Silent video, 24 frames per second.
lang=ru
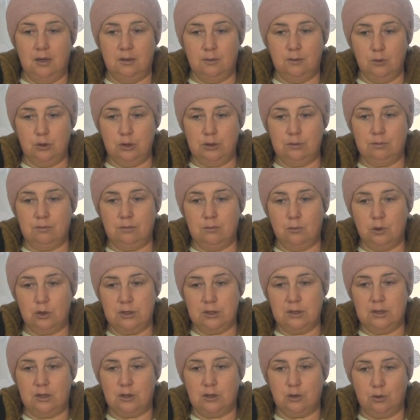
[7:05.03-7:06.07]
Ну, в общем,
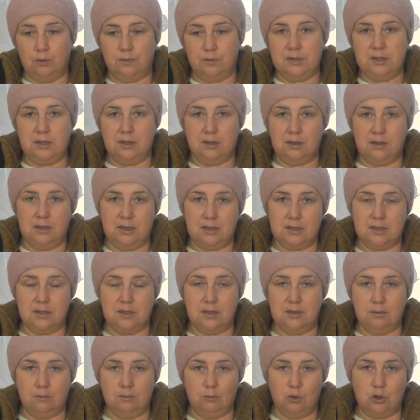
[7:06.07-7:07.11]
можно сказать, что всех нас с
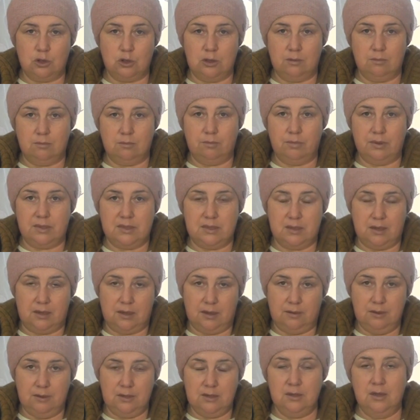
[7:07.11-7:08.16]
этим можно
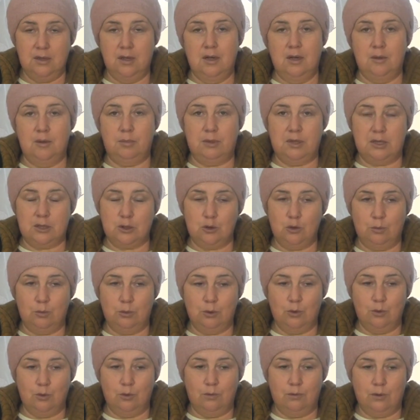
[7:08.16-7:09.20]
поздравить. Подождем
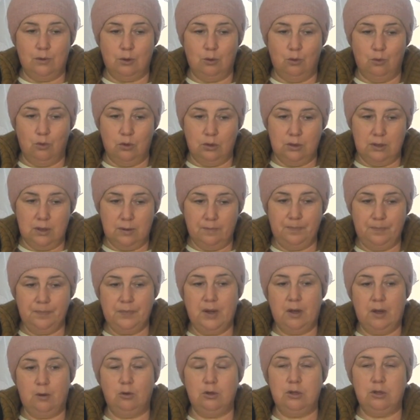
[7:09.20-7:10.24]
Нового года,
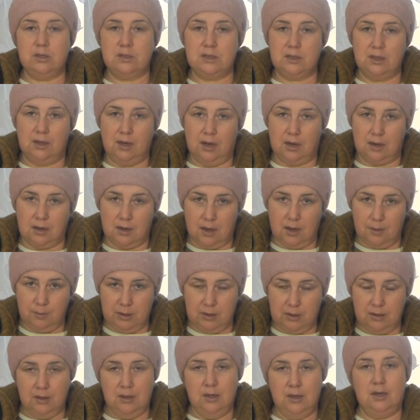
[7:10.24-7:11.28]
а он не за
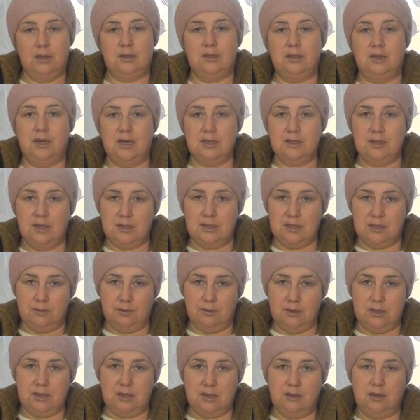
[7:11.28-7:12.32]
горами. Доказательства
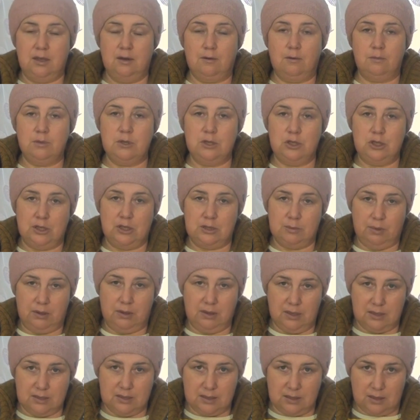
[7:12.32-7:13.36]
этих я вам сейчас
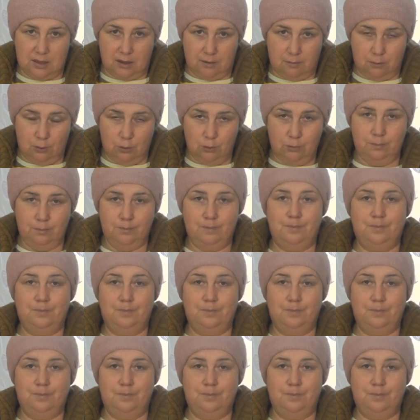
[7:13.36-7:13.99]
предоставлю.